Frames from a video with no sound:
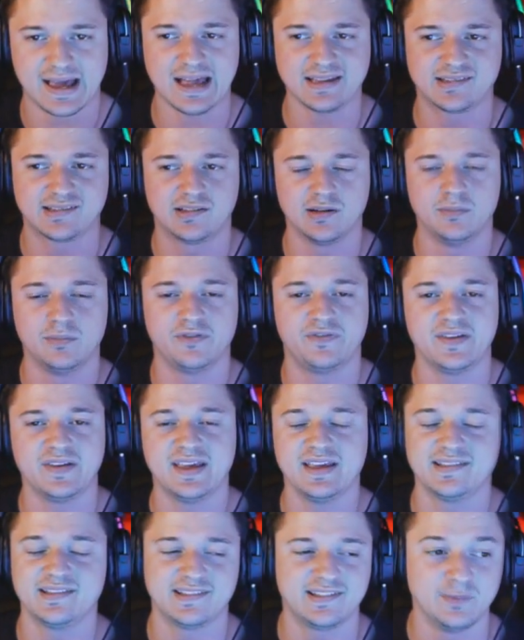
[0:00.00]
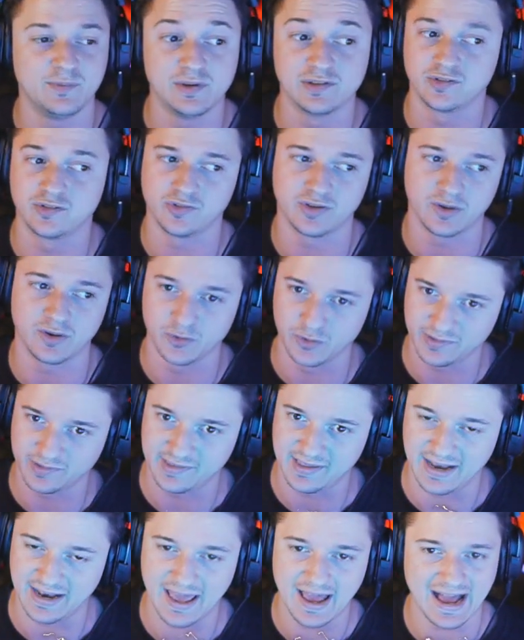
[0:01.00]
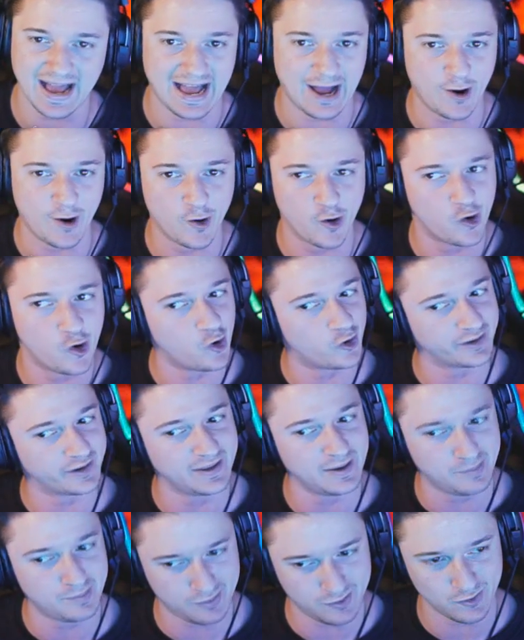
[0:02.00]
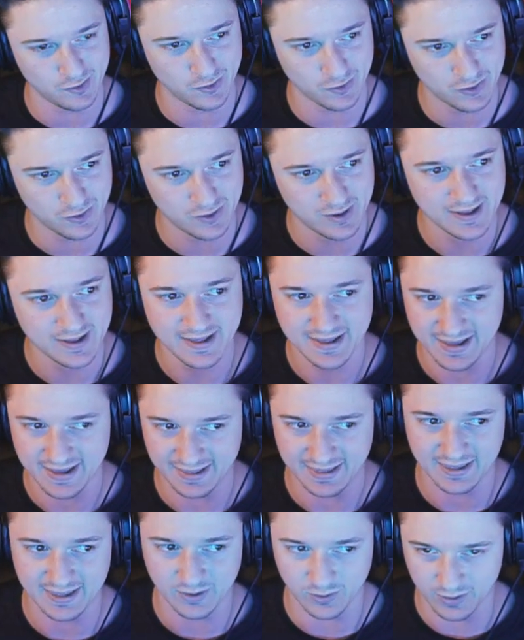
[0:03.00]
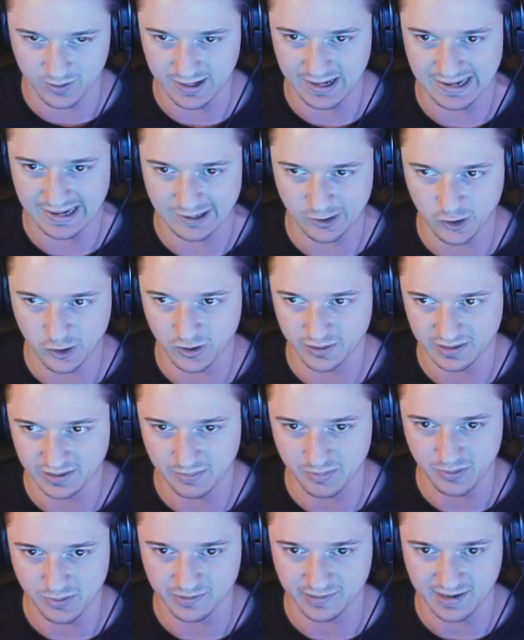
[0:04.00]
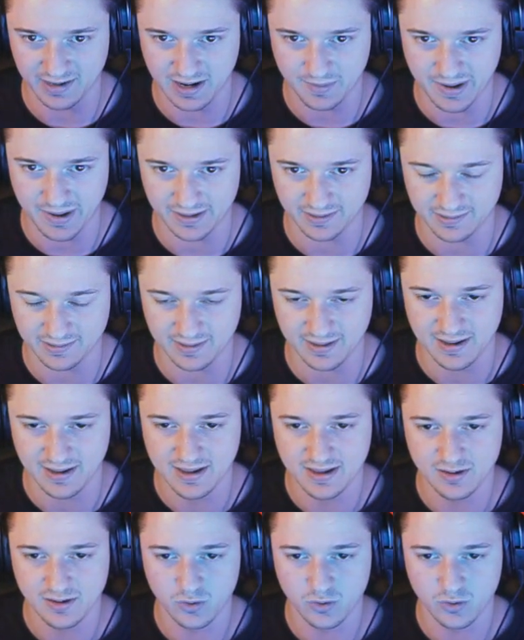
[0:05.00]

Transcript: Custom, fighissimo il suo secondo stile, ancora di più. E dico ancora di più seriamente.